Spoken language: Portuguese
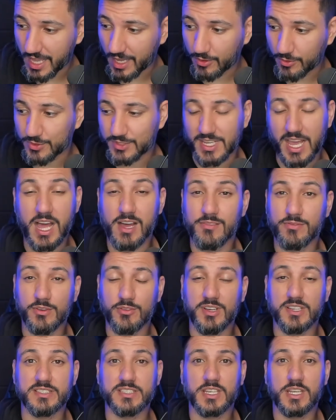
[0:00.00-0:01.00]

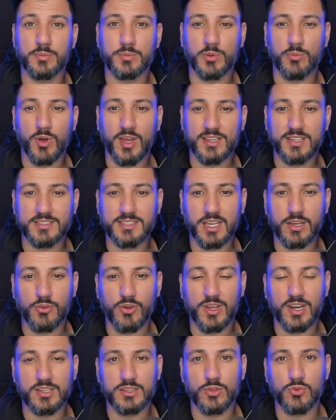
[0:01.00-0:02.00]
recusavam as criptomoedas,
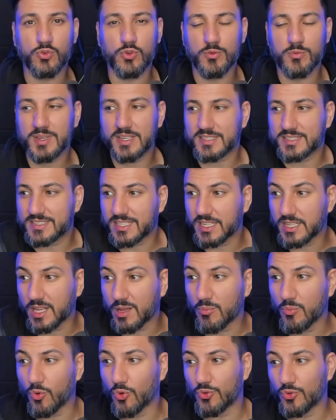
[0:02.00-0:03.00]
agora estão começando
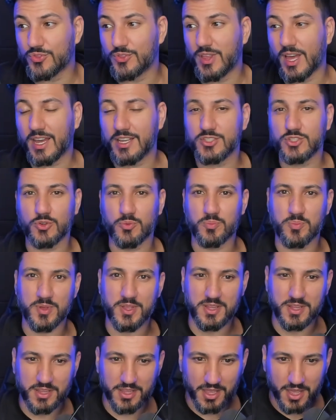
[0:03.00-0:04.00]
a mudar de
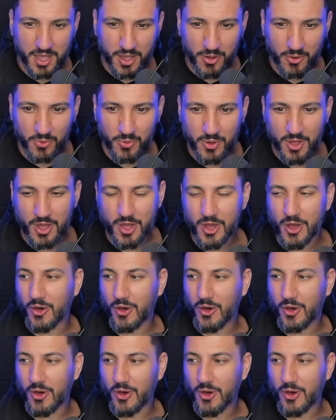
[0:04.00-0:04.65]
opinião